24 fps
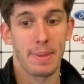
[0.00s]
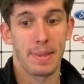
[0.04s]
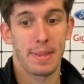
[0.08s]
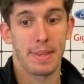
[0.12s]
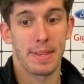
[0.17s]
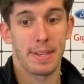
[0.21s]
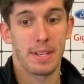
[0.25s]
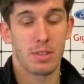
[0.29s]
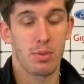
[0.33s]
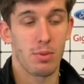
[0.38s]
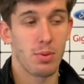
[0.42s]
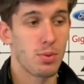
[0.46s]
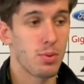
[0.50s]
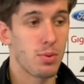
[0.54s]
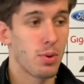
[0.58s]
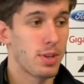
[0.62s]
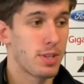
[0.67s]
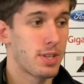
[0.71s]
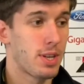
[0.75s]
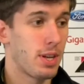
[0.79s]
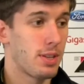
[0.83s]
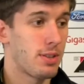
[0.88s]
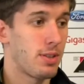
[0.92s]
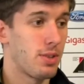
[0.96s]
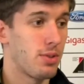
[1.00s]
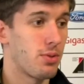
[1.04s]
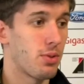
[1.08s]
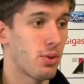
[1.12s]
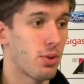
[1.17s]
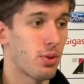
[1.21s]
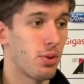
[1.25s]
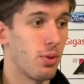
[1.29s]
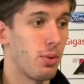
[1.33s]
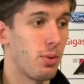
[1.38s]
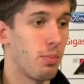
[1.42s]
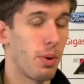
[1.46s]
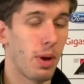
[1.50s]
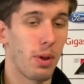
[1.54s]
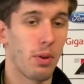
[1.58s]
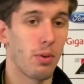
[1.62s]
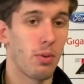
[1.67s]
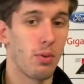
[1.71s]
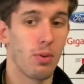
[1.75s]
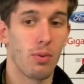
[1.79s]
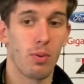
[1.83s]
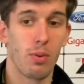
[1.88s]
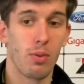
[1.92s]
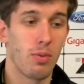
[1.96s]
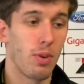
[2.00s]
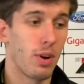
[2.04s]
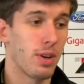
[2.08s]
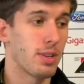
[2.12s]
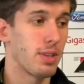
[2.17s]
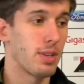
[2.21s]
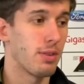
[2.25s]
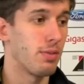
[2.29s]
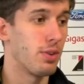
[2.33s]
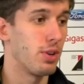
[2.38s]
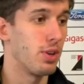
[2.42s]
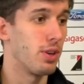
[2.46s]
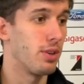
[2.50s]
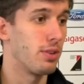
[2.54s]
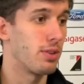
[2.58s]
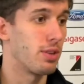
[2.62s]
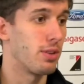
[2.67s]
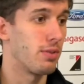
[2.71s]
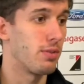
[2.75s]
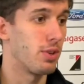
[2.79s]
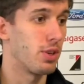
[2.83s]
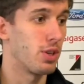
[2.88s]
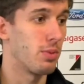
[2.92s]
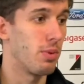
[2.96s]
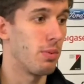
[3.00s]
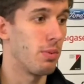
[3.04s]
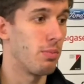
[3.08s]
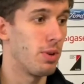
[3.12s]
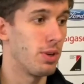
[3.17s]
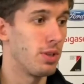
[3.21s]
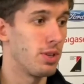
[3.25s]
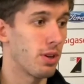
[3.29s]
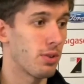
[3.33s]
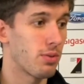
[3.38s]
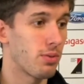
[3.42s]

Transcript: des, solutions à ça. C'est sûr que perdre au, au ça fait ça fait jamais plaisir,